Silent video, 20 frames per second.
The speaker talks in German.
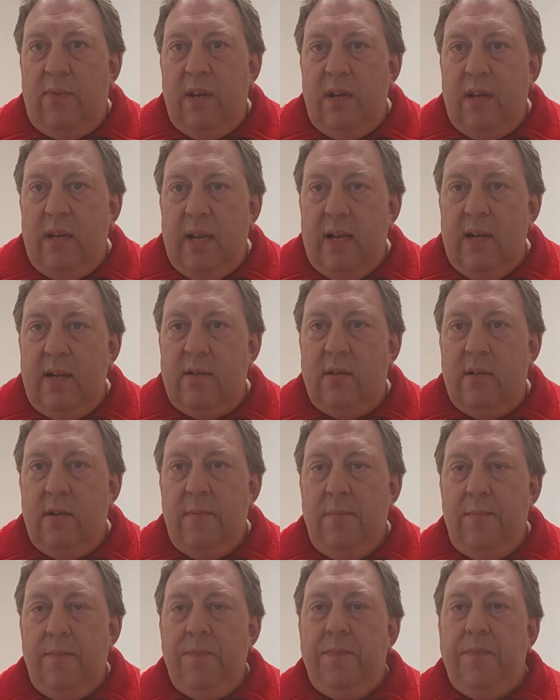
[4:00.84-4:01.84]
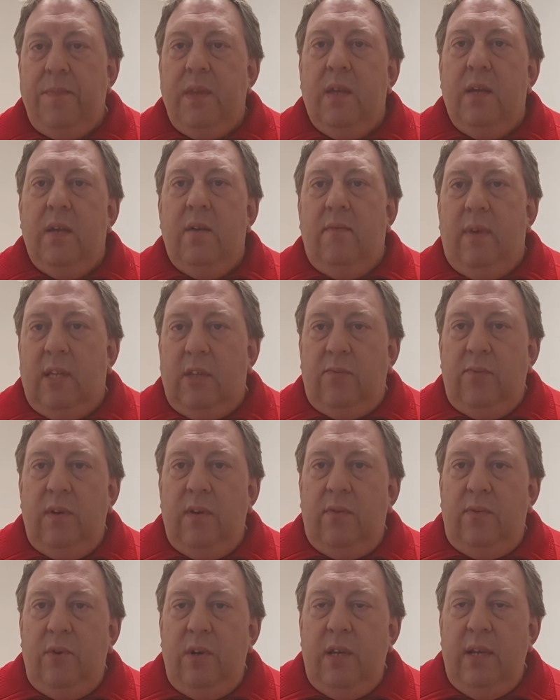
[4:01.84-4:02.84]
viel Geld, was
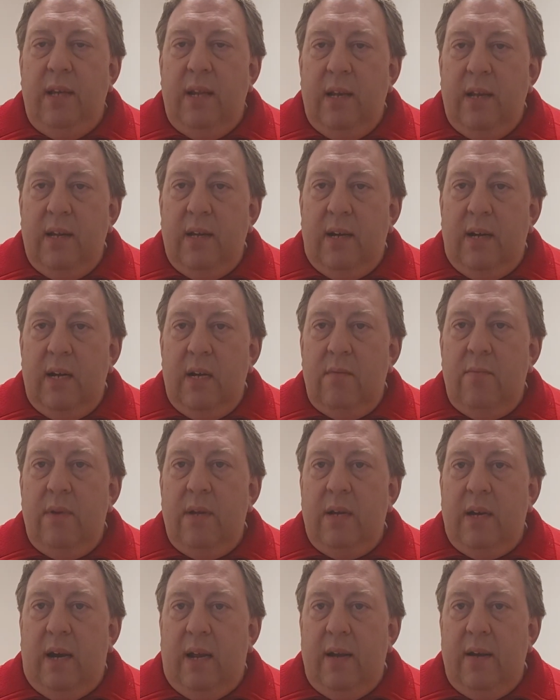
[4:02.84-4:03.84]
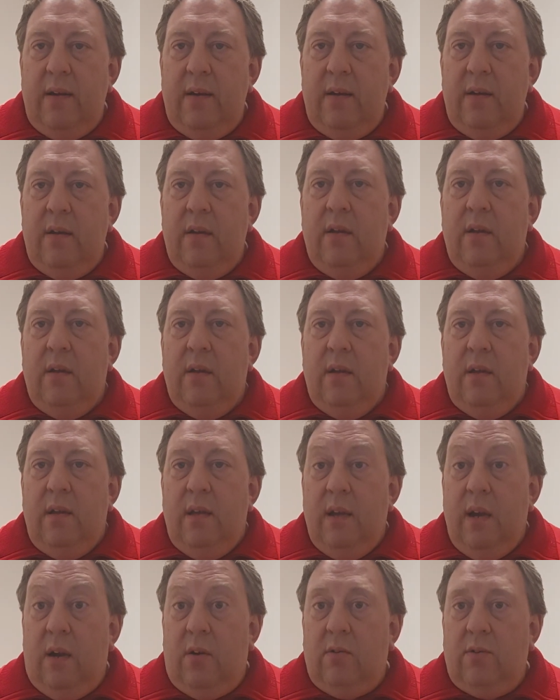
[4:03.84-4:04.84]
wir für die illegalen Migranten
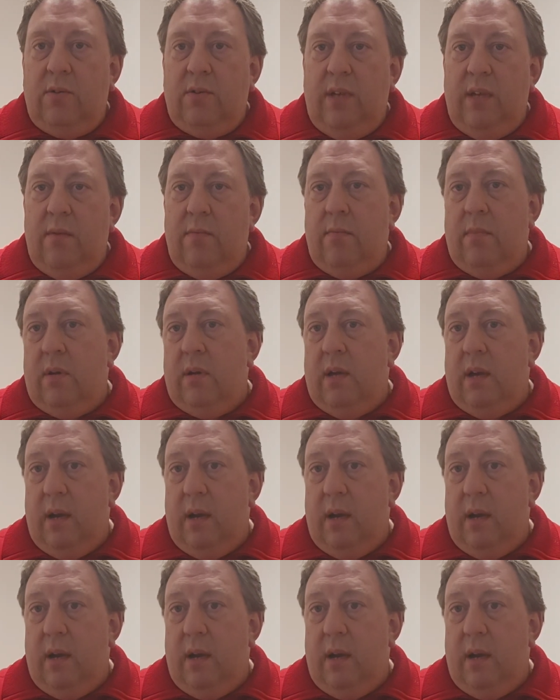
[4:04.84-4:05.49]
hier ausgeben.